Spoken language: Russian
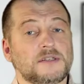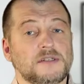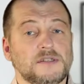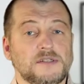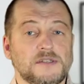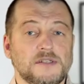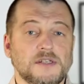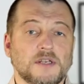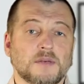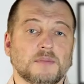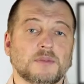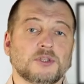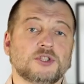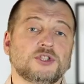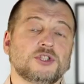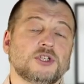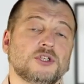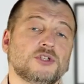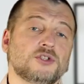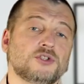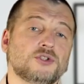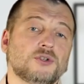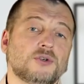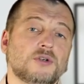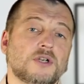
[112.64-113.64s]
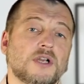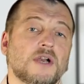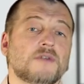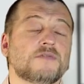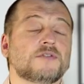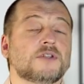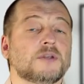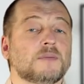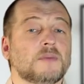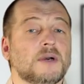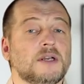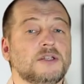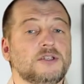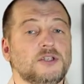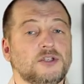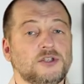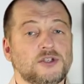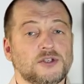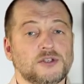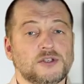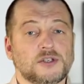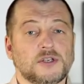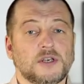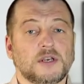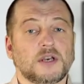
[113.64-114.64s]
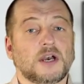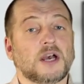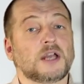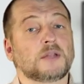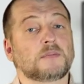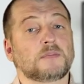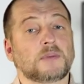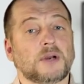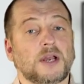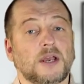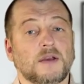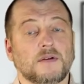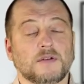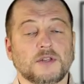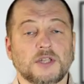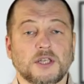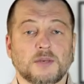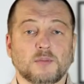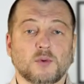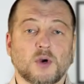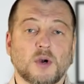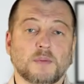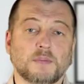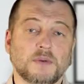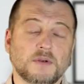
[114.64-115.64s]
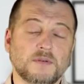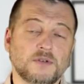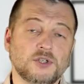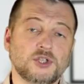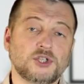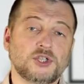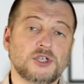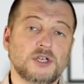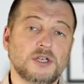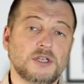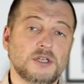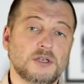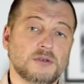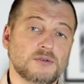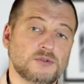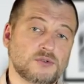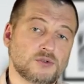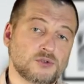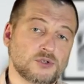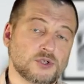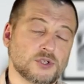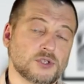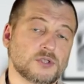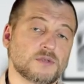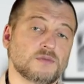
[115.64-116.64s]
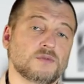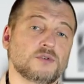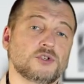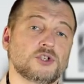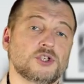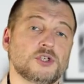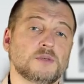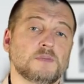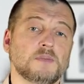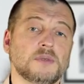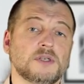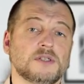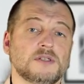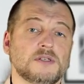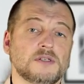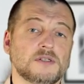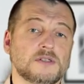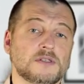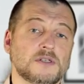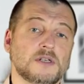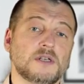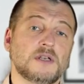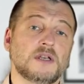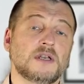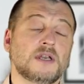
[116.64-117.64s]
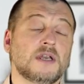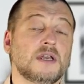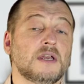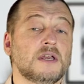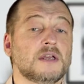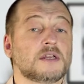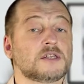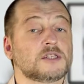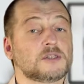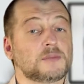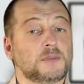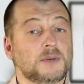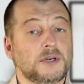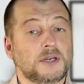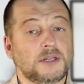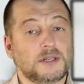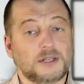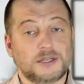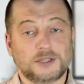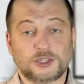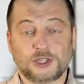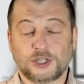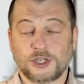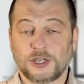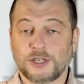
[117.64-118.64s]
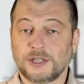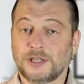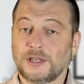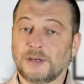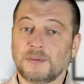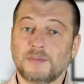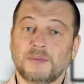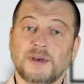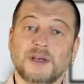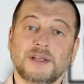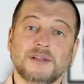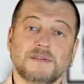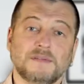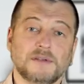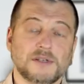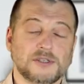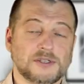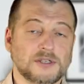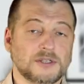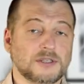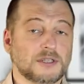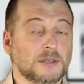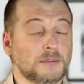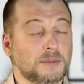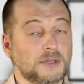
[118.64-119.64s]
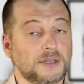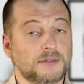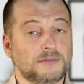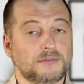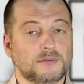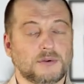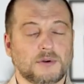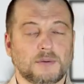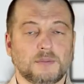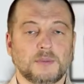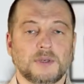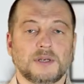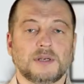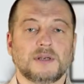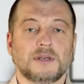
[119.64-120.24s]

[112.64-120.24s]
система Change.org автоматически отправит ему оповещение о существующей петиции с приглашением ответить на платформе.